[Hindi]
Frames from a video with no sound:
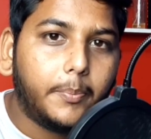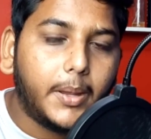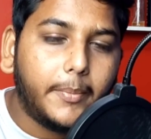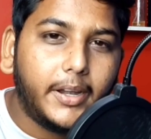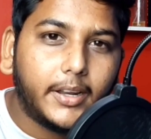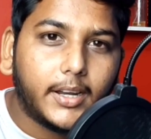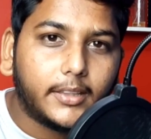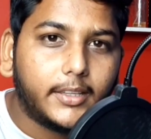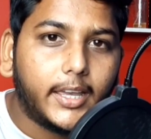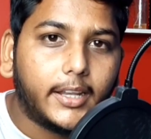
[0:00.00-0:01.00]
पेमेंट
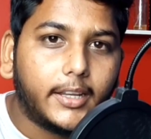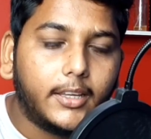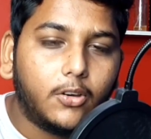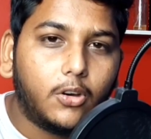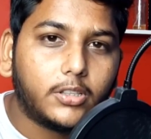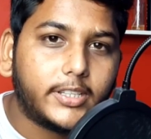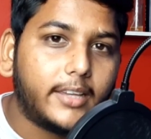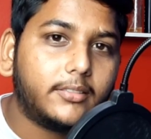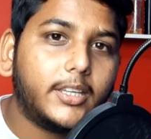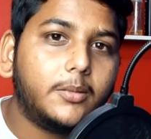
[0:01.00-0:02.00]
करती है नहीं और
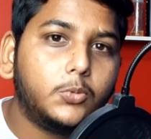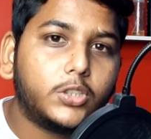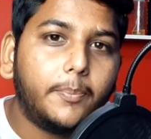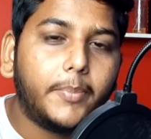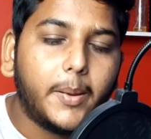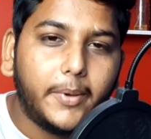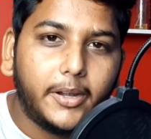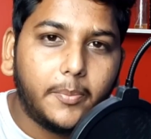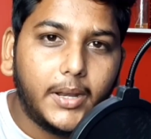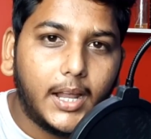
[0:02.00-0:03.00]
जैसे ही मुझे
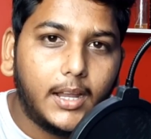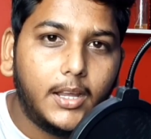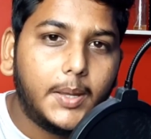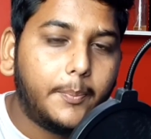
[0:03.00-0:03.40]
पेमेंट मिला